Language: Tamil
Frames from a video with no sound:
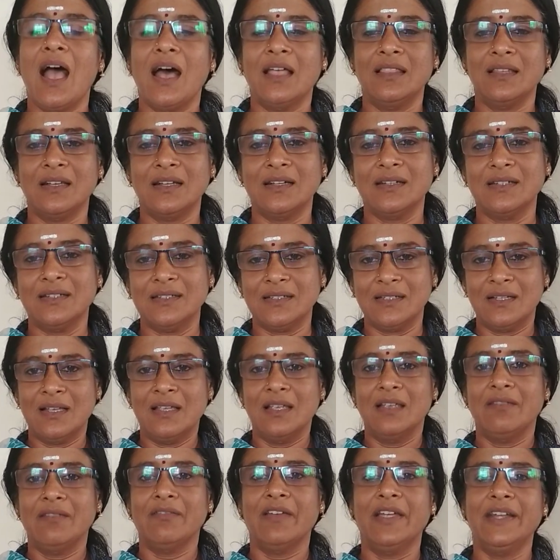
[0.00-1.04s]
அதுக்கு
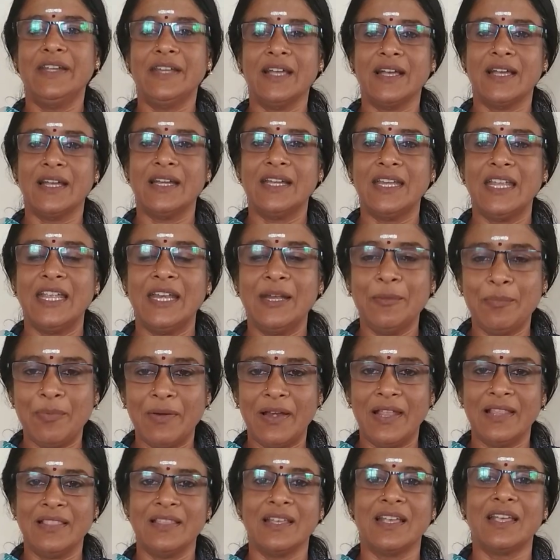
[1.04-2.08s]
வெயிட்டை கட்டி
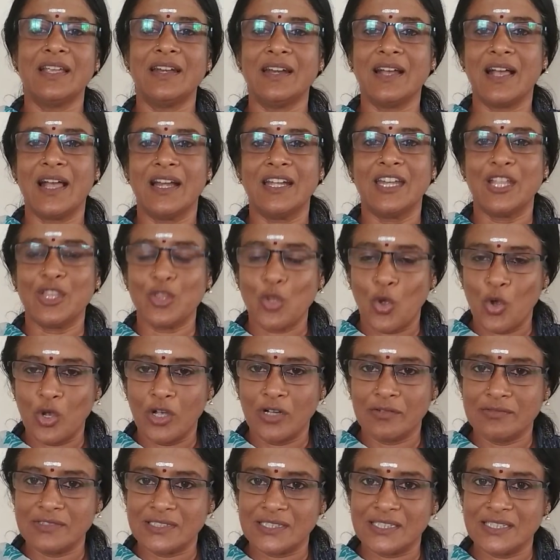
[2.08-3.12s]
இடுப்புலேருந்து கீழே கட்டி தொங்க
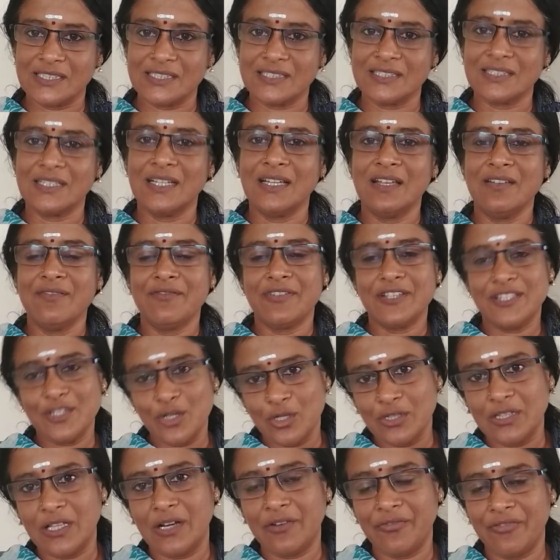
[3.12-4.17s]
விட்டு
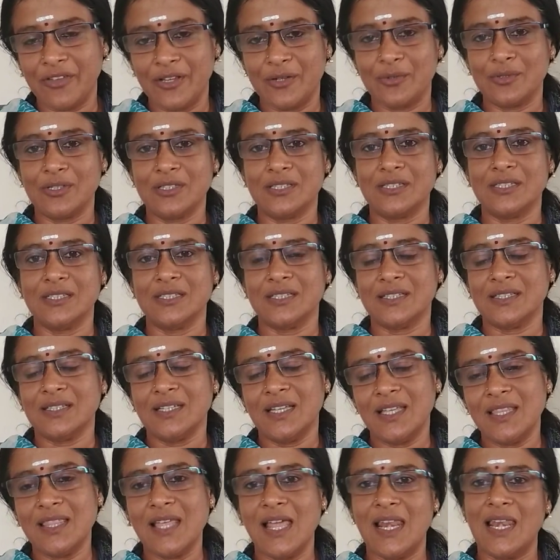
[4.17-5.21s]
ஃபிசியோதெரப்பி கொடுத்து
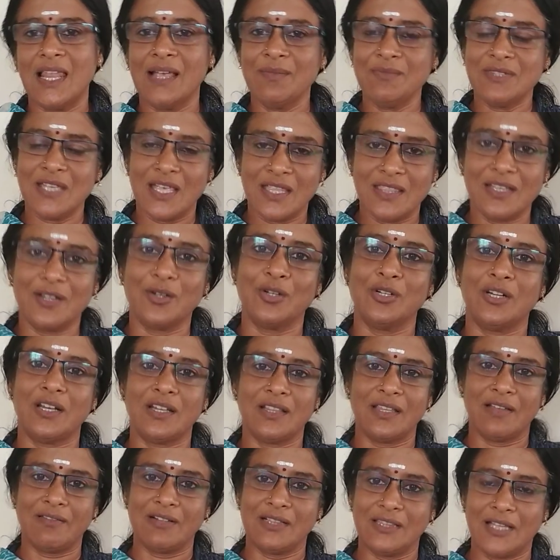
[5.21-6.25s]
இதெல்லாம் செய்து
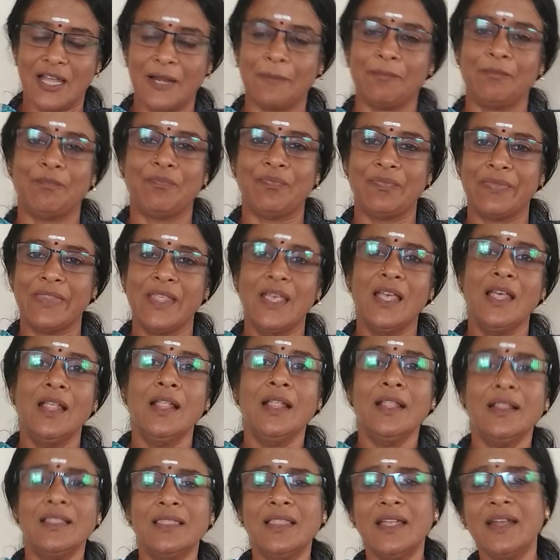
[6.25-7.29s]
கொண்டிருந்தவள் தான்
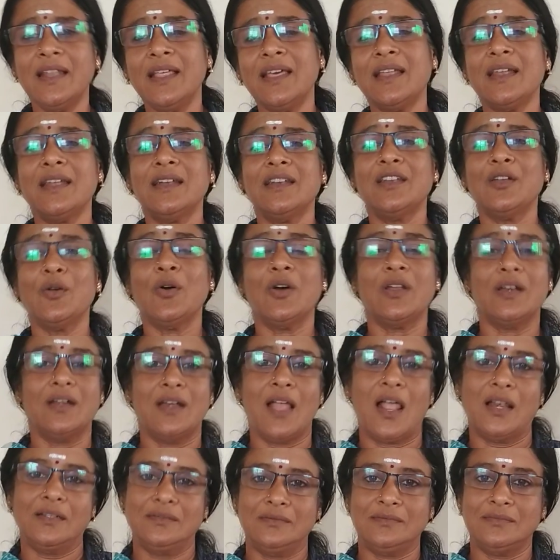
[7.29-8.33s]
திடீரென்று ஒரு
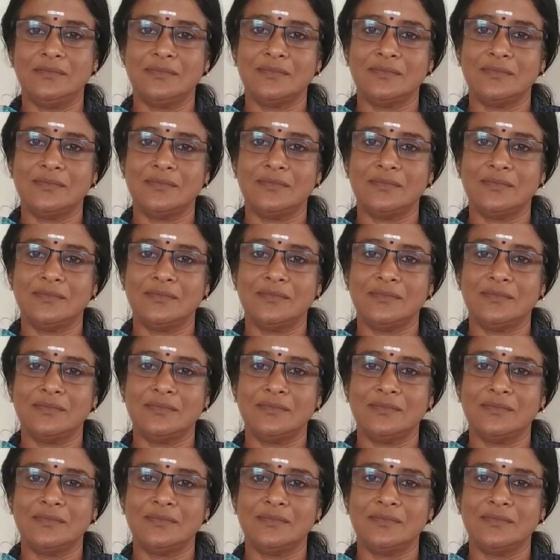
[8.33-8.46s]
நாள்